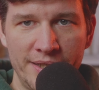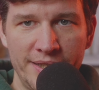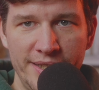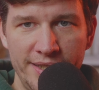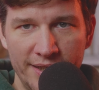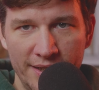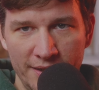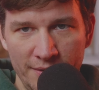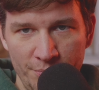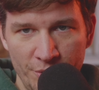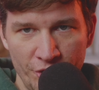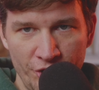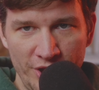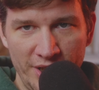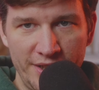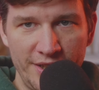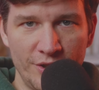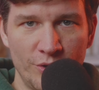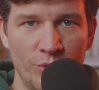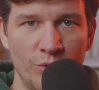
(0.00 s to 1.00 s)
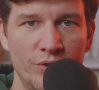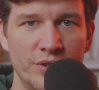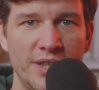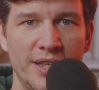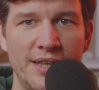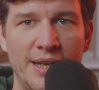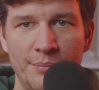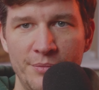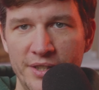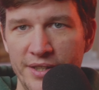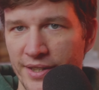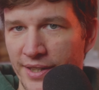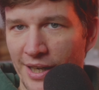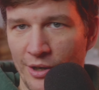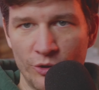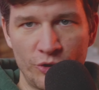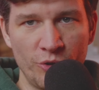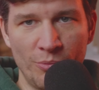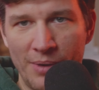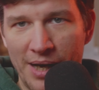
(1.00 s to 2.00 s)
hier Bestätigung und dann haben die dich
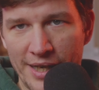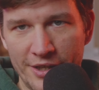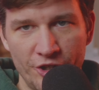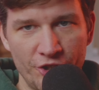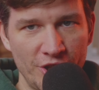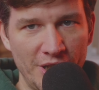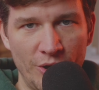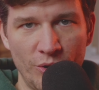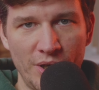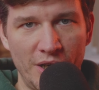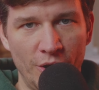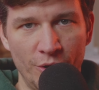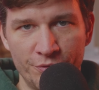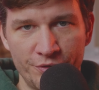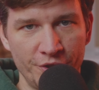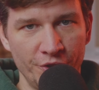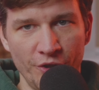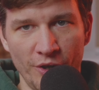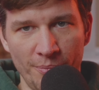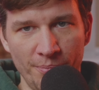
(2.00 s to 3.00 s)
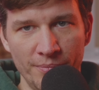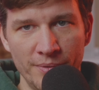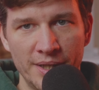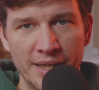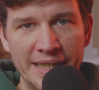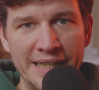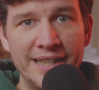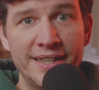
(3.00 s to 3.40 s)
automatisch auch aufgenommen.